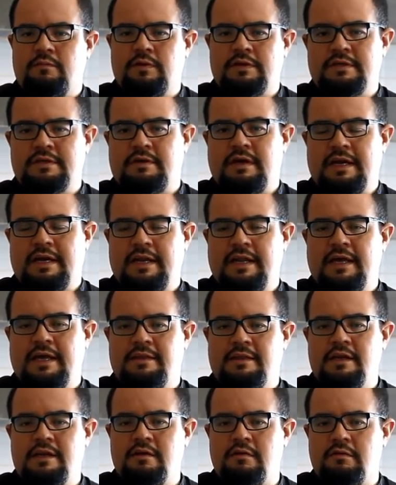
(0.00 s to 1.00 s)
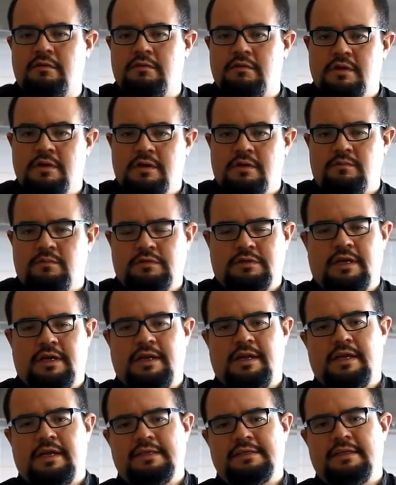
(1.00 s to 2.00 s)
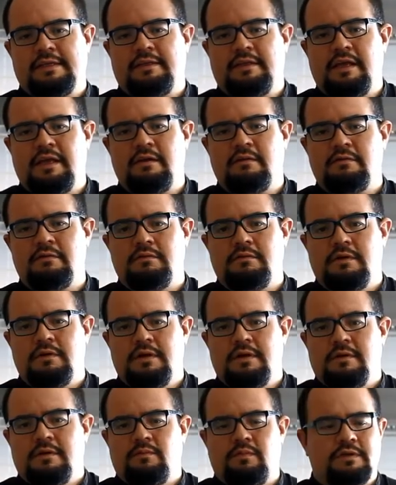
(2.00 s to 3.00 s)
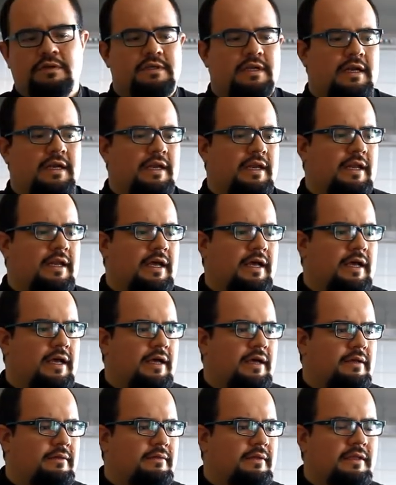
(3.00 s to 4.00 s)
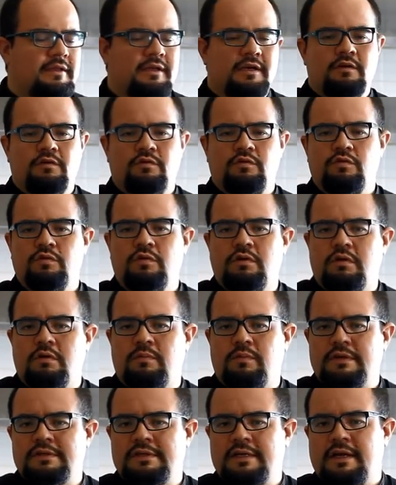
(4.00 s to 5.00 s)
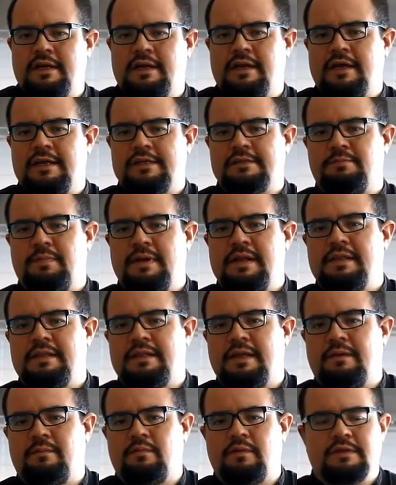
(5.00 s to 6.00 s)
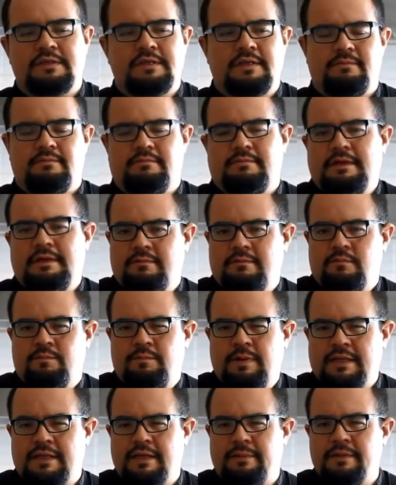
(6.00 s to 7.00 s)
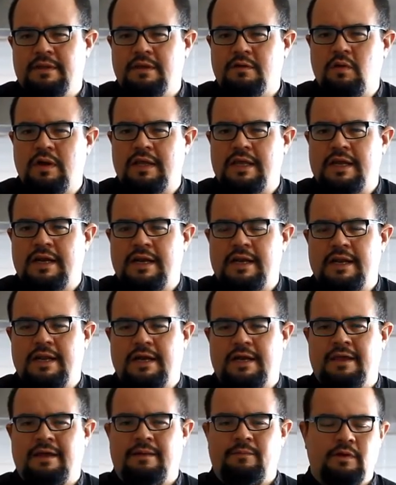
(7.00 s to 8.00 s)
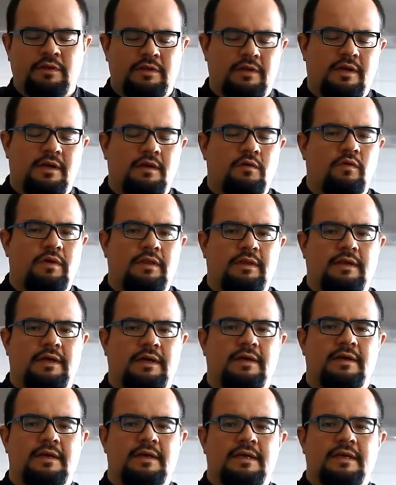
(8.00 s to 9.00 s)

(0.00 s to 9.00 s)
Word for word: Puede ser harina de trigo, puede ser harina de centeno, puede ser harina de trigo duro, puede ser harina de espelta, puede ser prácticamente cualquier harina. ¿Qué vamos a tener en cuenta?